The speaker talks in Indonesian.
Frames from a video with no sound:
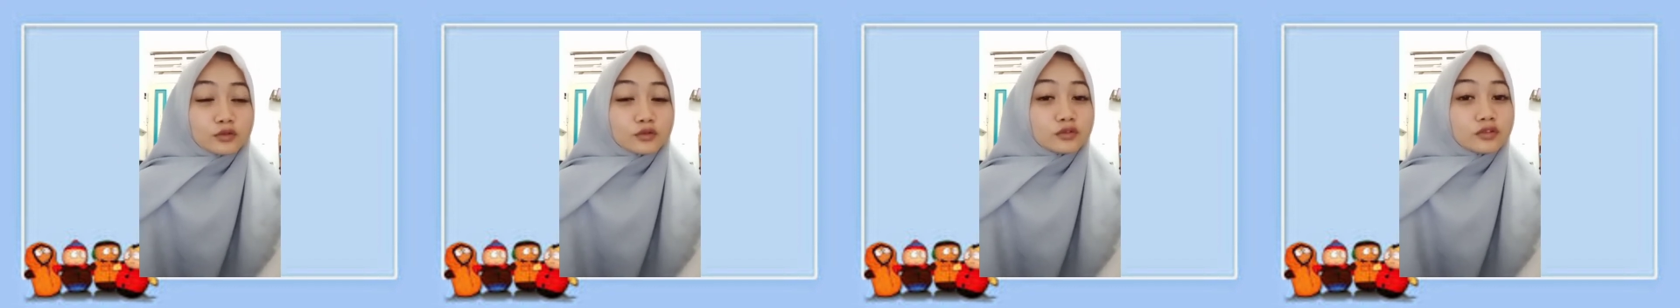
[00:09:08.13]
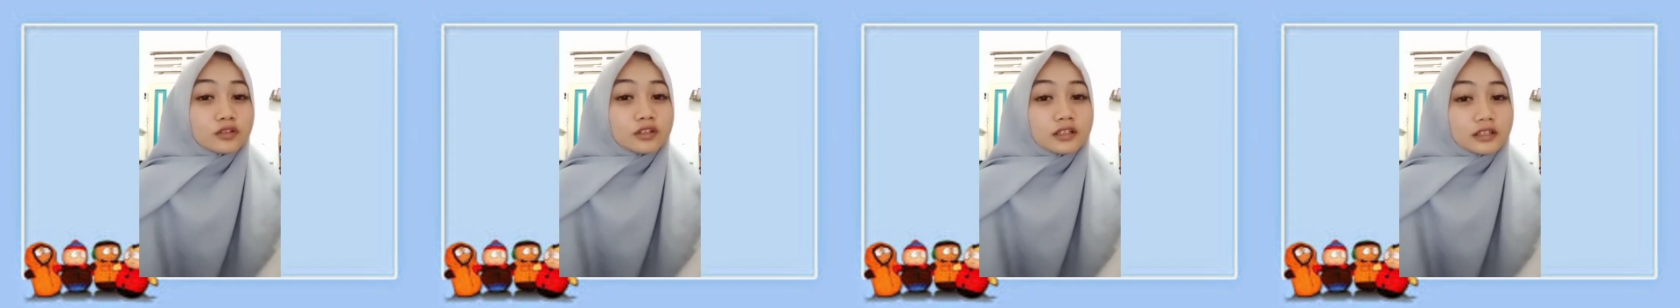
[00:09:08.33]

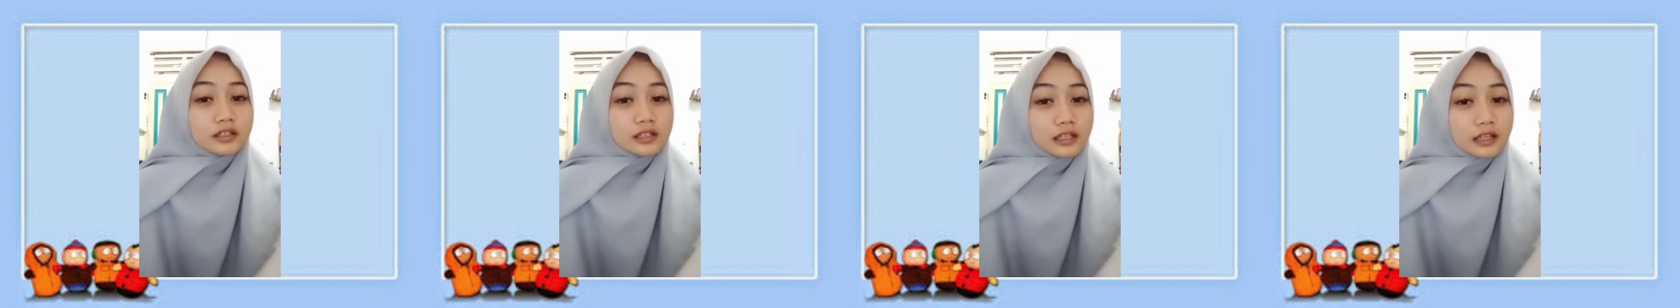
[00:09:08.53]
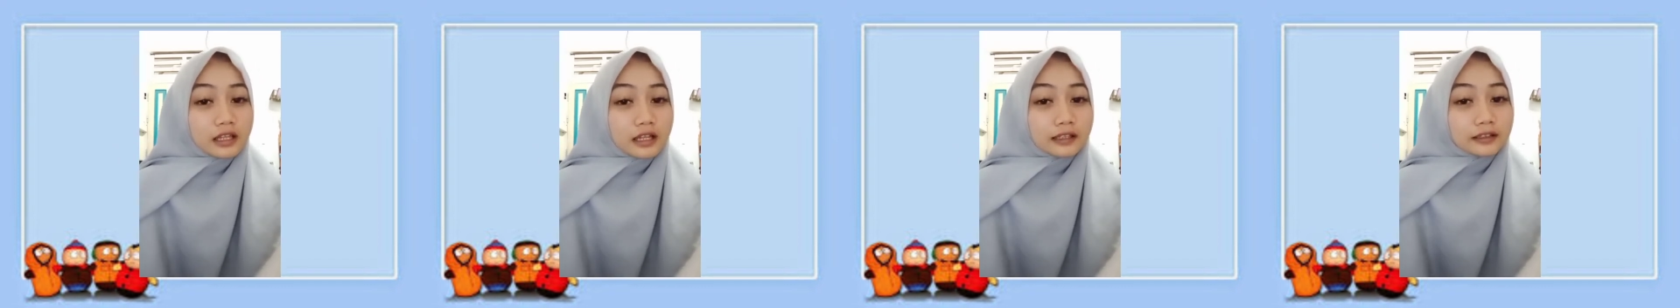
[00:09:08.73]

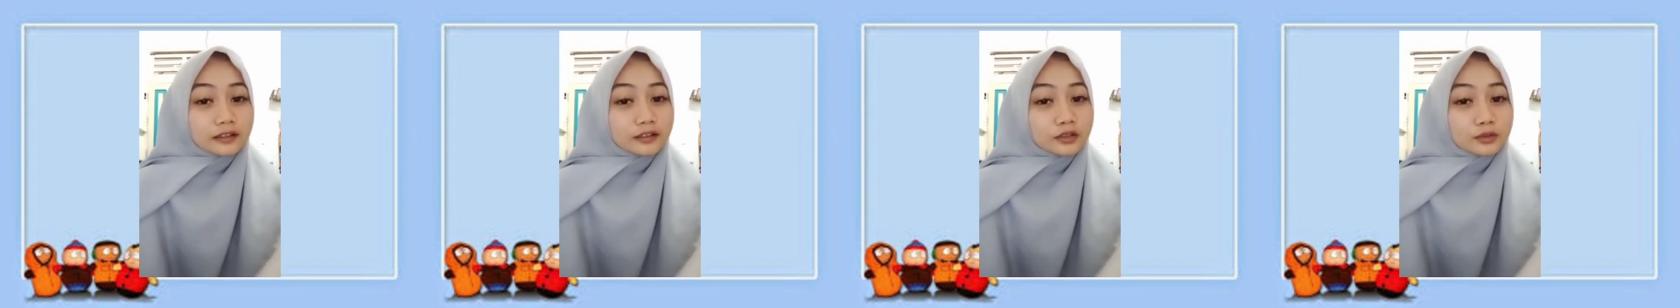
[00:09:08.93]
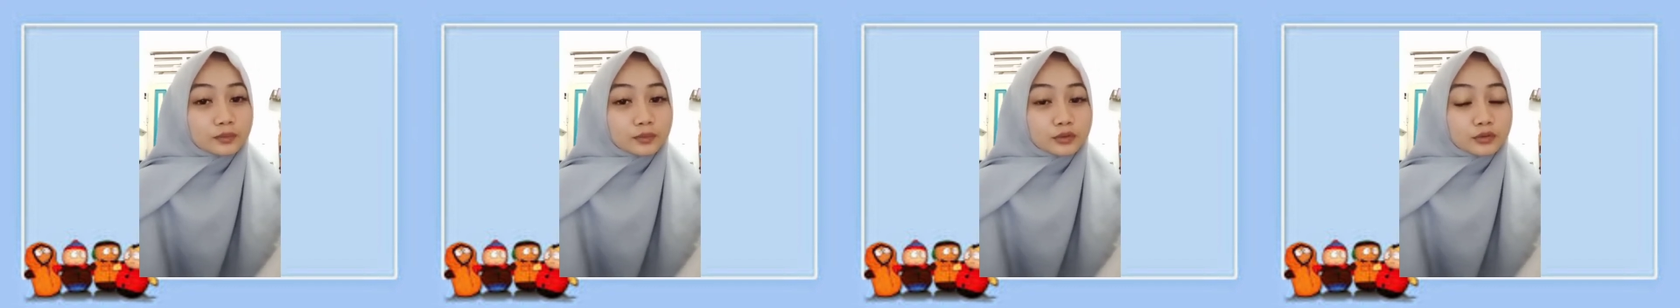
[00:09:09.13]
Google
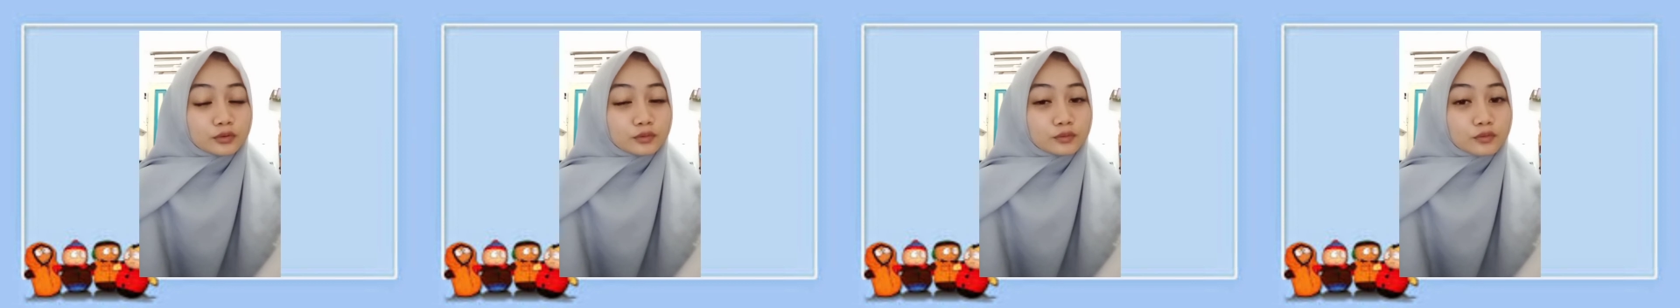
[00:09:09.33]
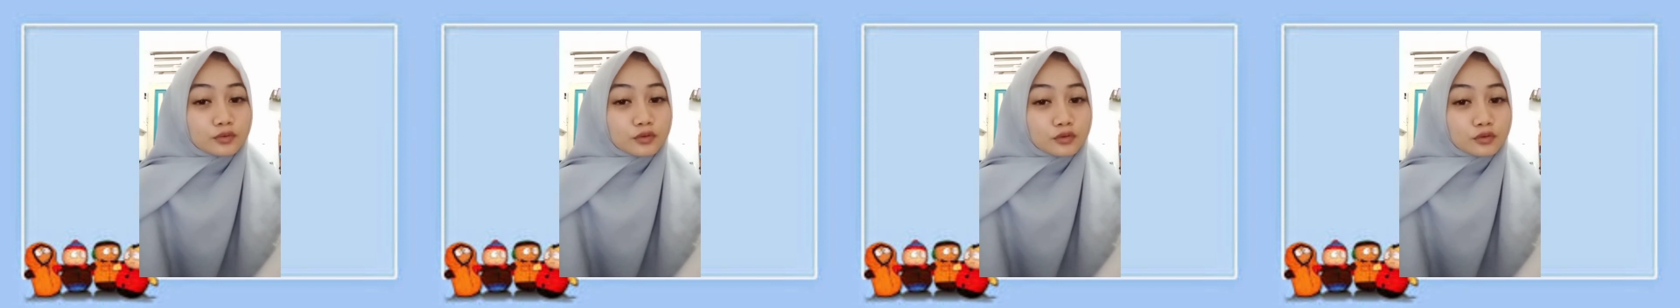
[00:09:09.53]

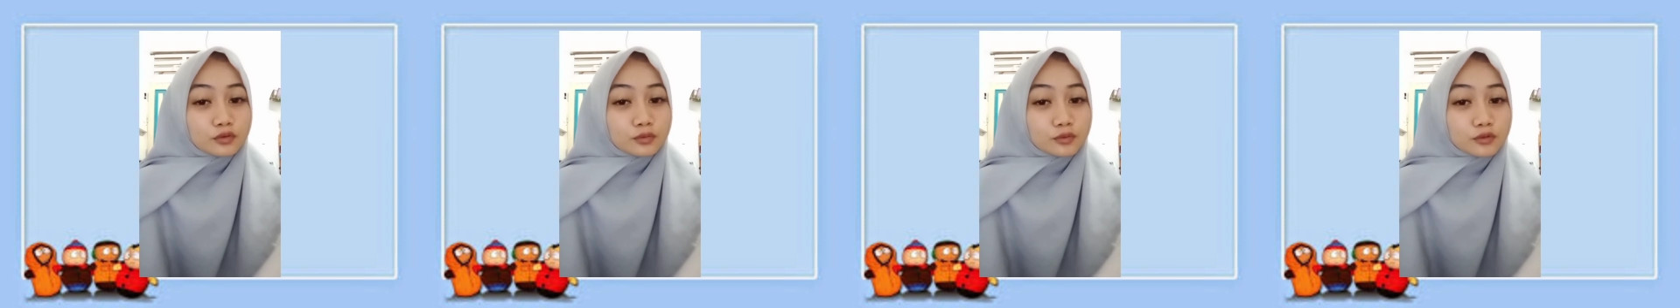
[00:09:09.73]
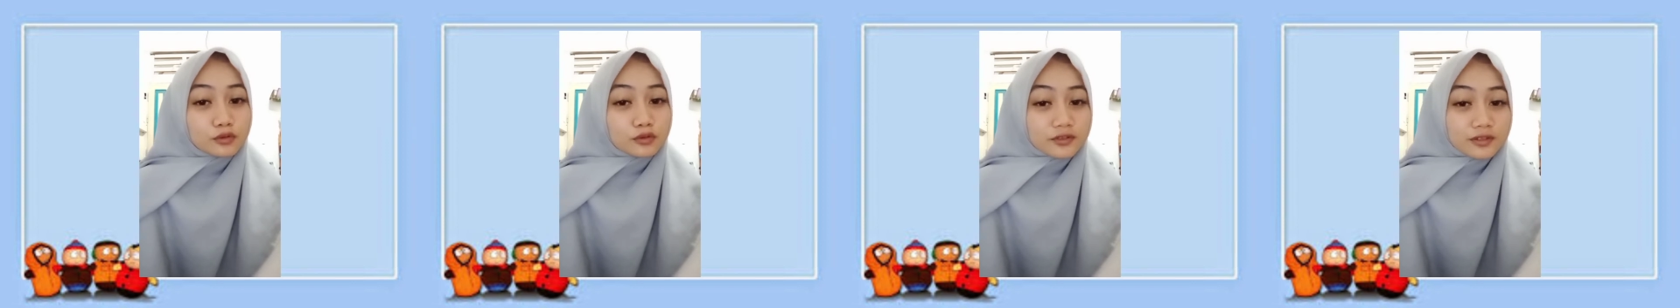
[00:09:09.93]
ataupun
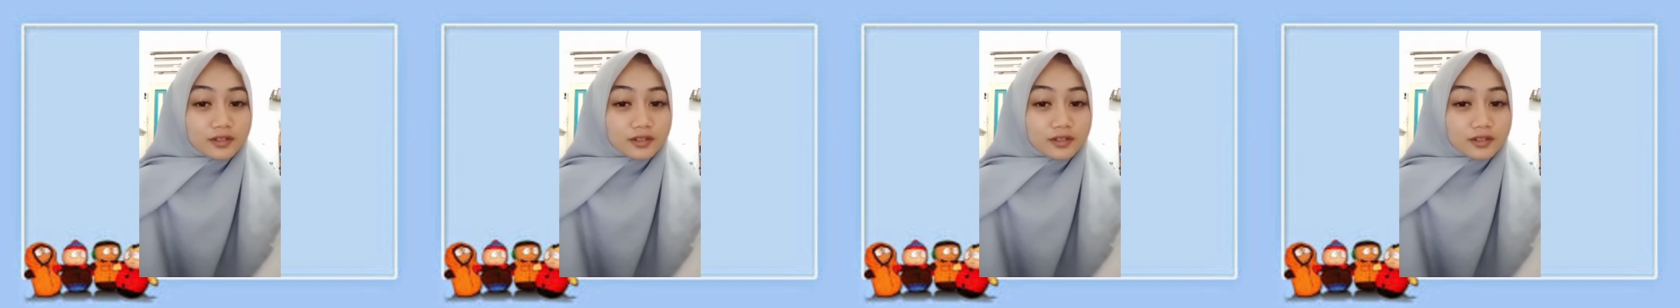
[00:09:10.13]
buku-buku